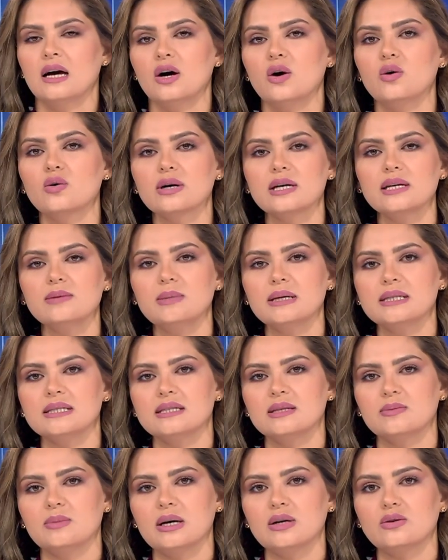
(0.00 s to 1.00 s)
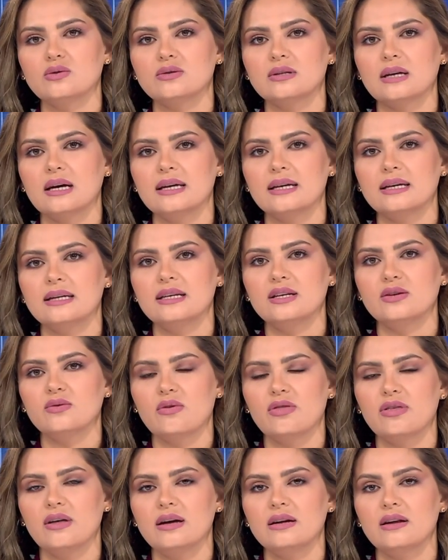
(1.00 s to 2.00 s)
أقيم السباق
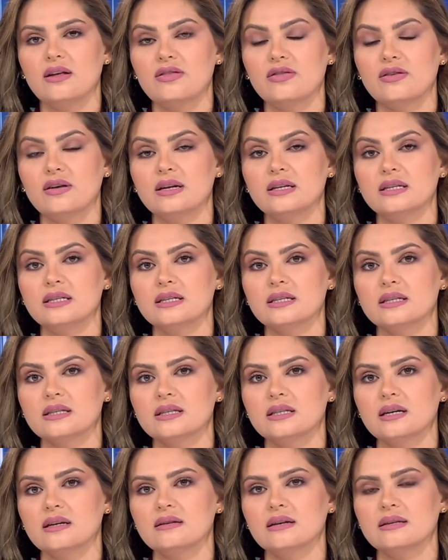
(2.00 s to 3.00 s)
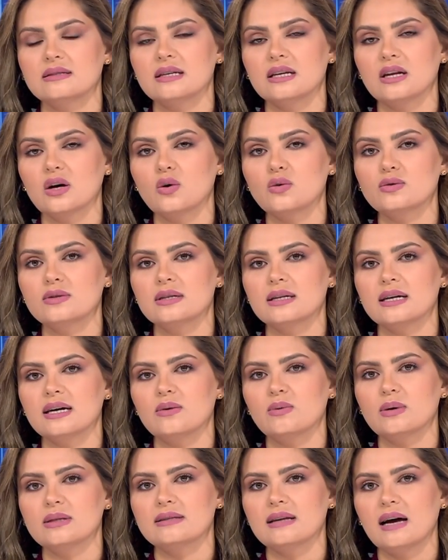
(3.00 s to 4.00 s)
التأهيلي الثالث لرياضة
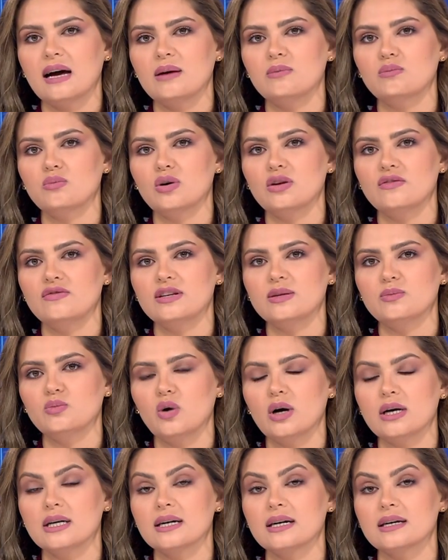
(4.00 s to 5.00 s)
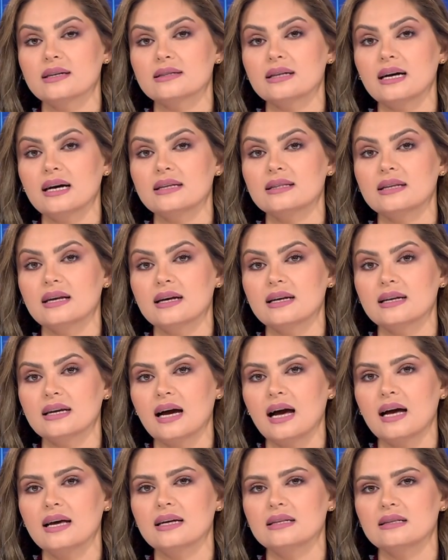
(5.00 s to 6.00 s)
القدرة والتحمل في الموجر تحت
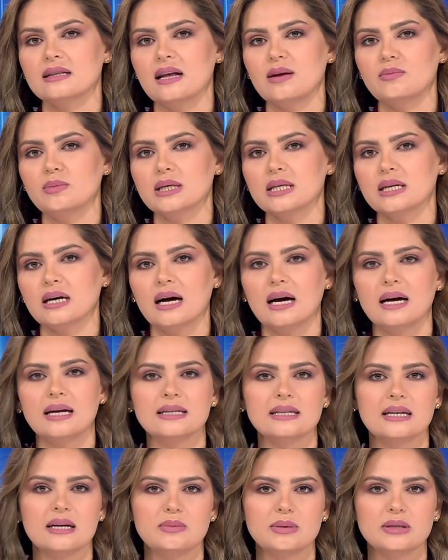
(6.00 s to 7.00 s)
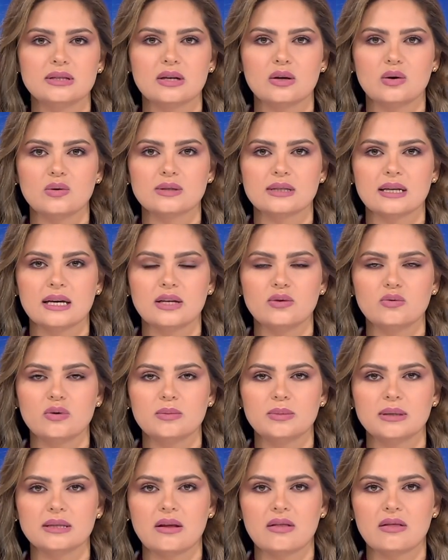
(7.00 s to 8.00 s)
رعاية الأميرة عالية بنت الحسين
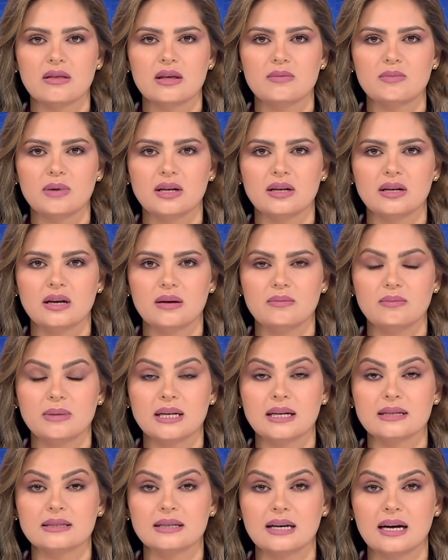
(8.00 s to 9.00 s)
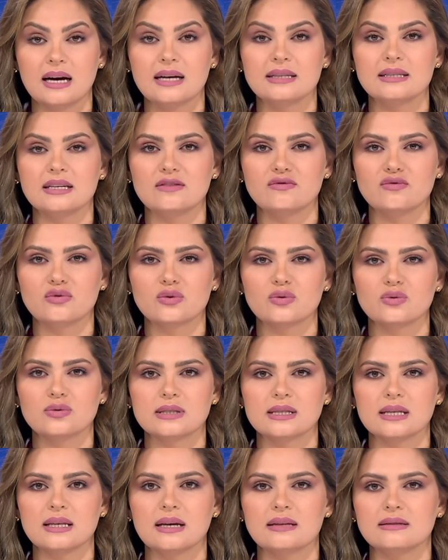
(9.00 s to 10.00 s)
وبتنظيم من اتحاد
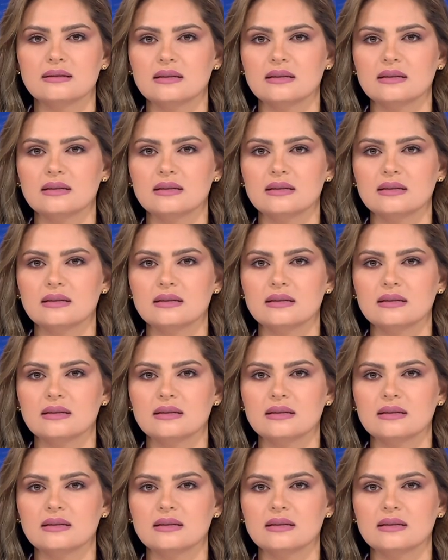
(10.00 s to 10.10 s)
الفروسية